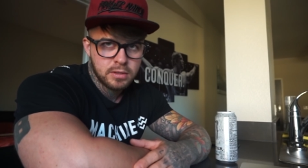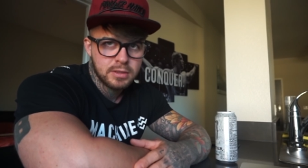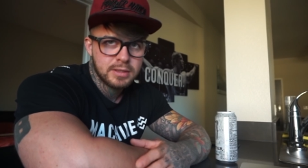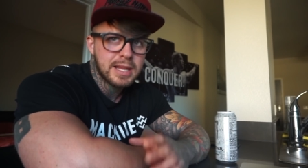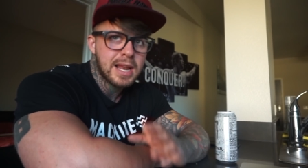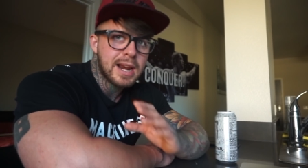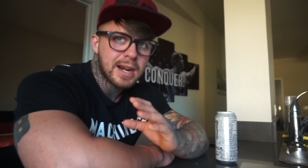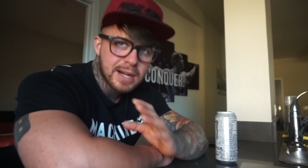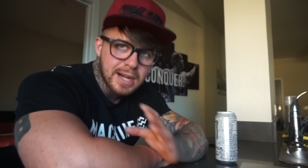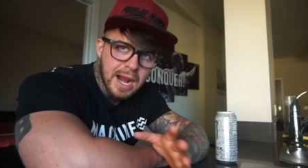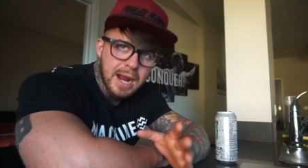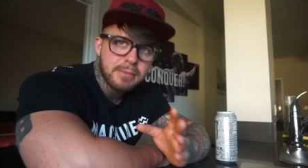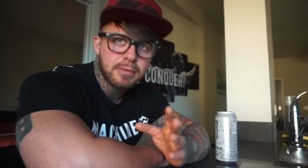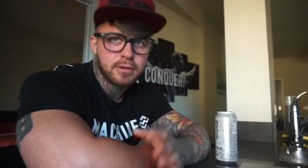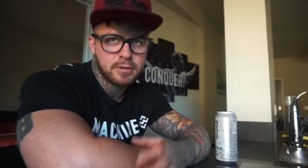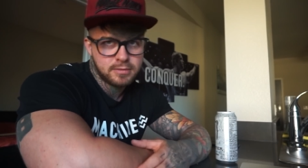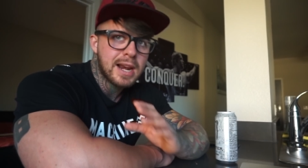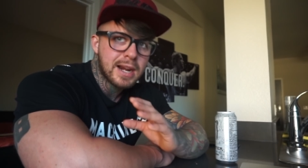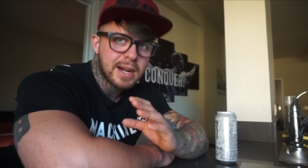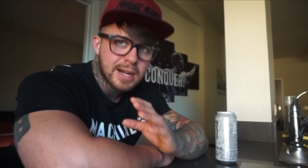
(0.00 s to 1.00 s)
Del
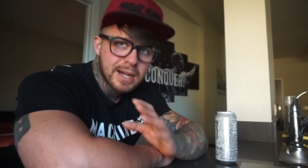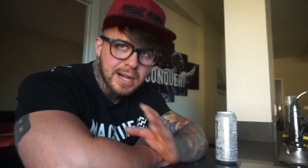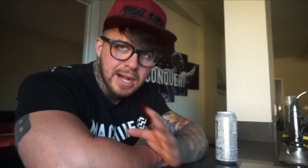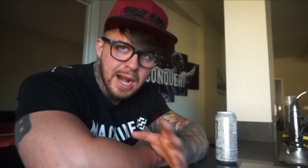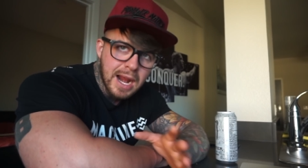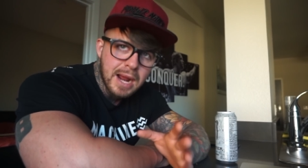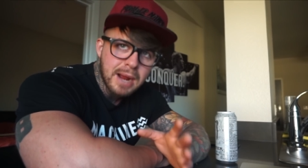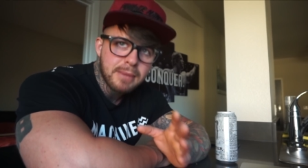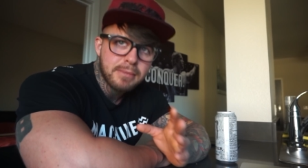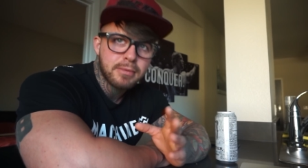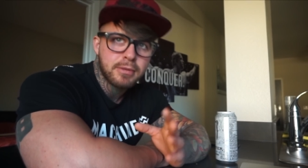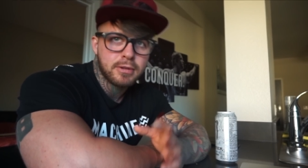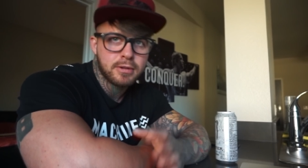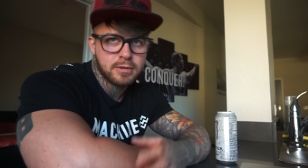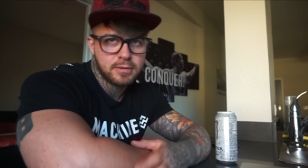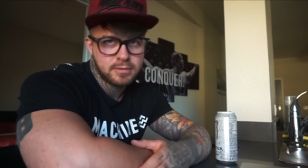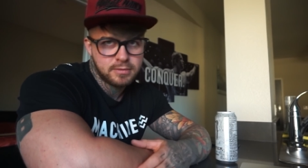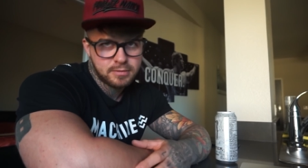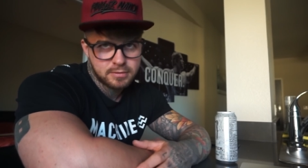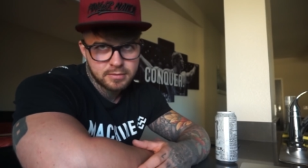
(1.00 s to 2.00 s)
rabo. Del
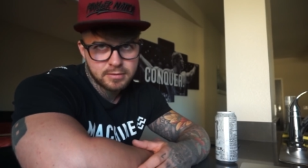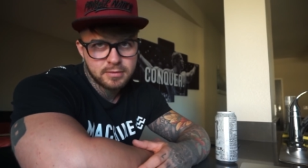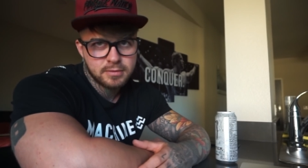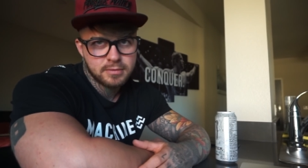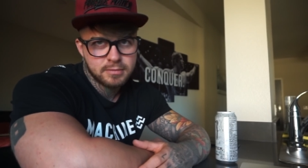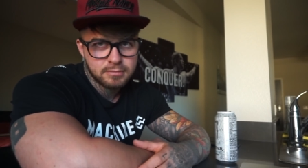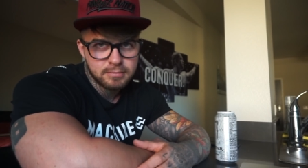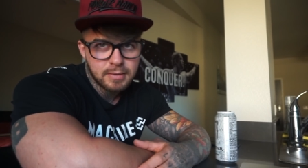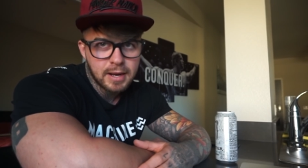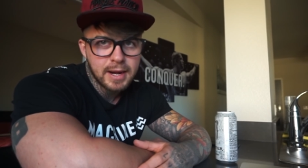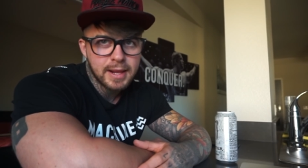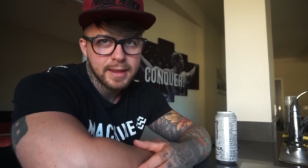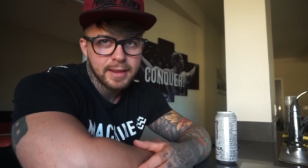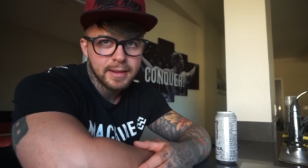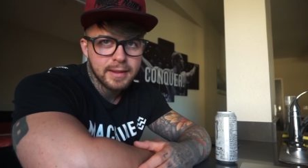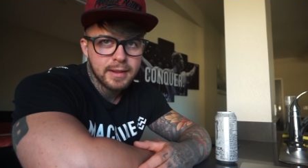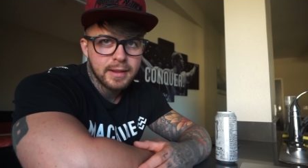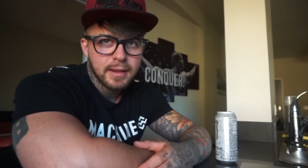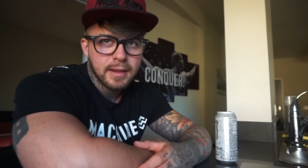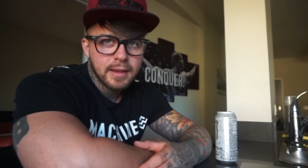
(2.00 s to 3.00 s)
rabo. ¿Vale?